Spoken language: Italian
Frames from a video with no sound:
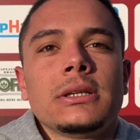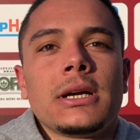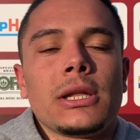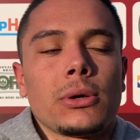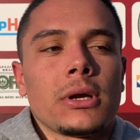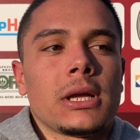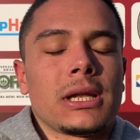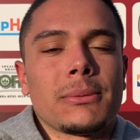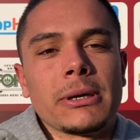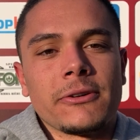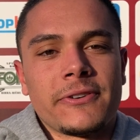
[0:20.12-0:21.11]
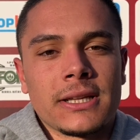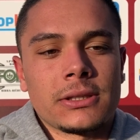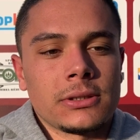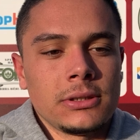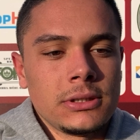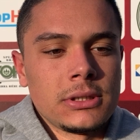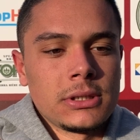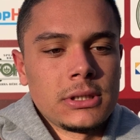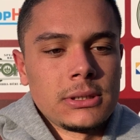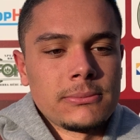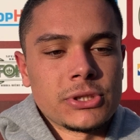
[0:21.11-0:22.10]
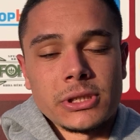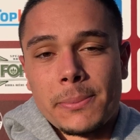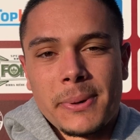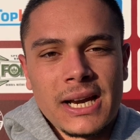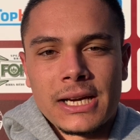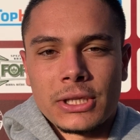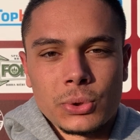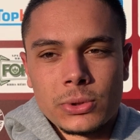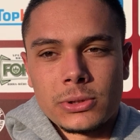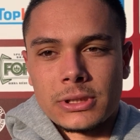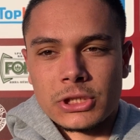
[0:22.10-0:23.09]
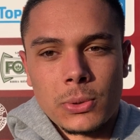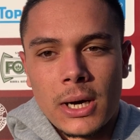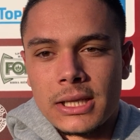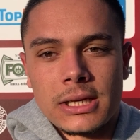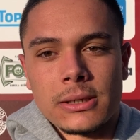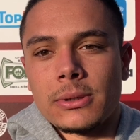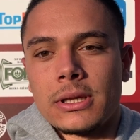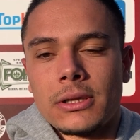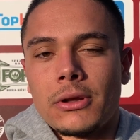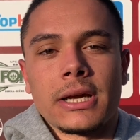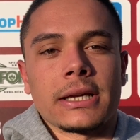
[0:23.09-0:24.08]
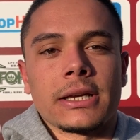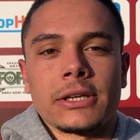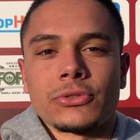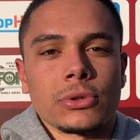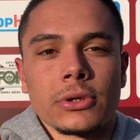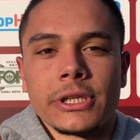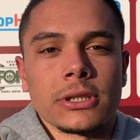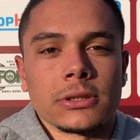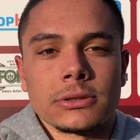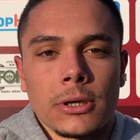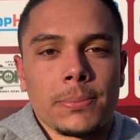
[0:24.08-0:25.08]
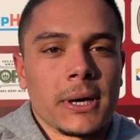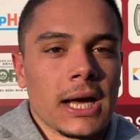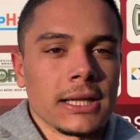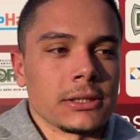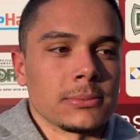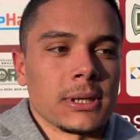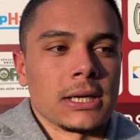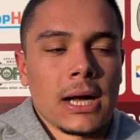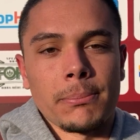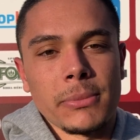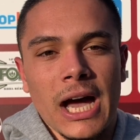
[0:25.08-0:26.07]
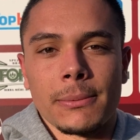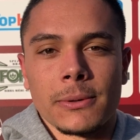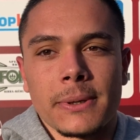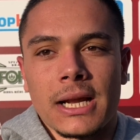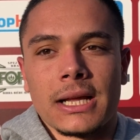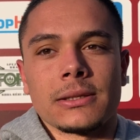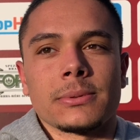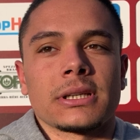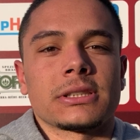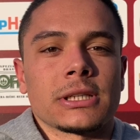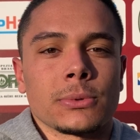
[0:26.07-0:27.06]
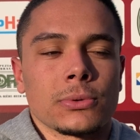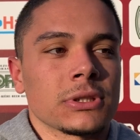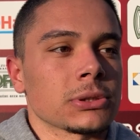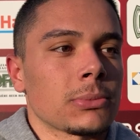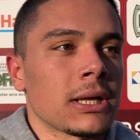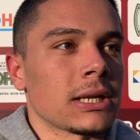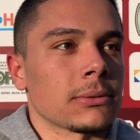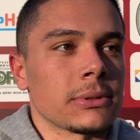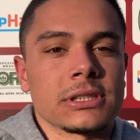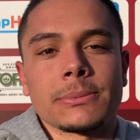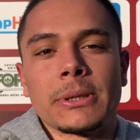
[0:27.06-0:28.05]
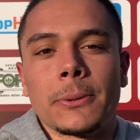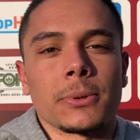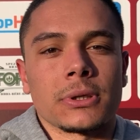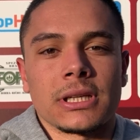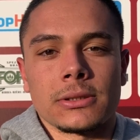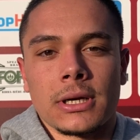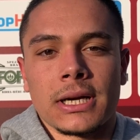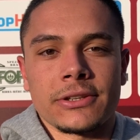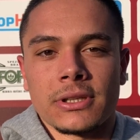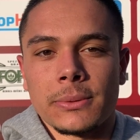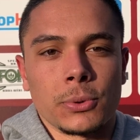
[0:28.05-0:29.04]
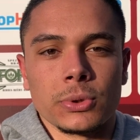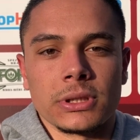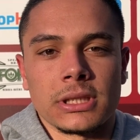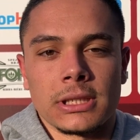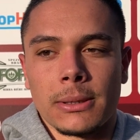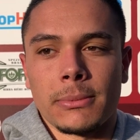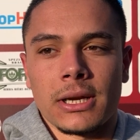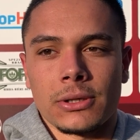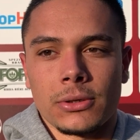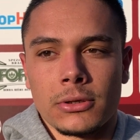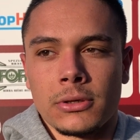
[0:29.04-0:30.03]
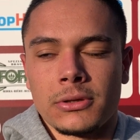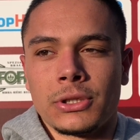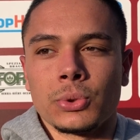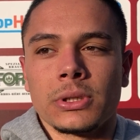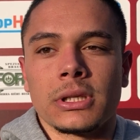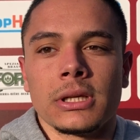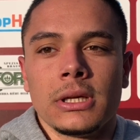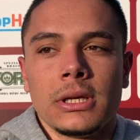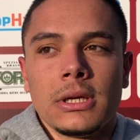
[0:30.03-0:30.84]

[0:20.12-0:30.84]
e noi l'abbiamo fatto Bisogna parare tutto da squadra, quindi non è che solo io ho parato, ma abbiamo parato perché siamo una squadra, quindi se abbiamo portato a casa dei punti è merito di tutti.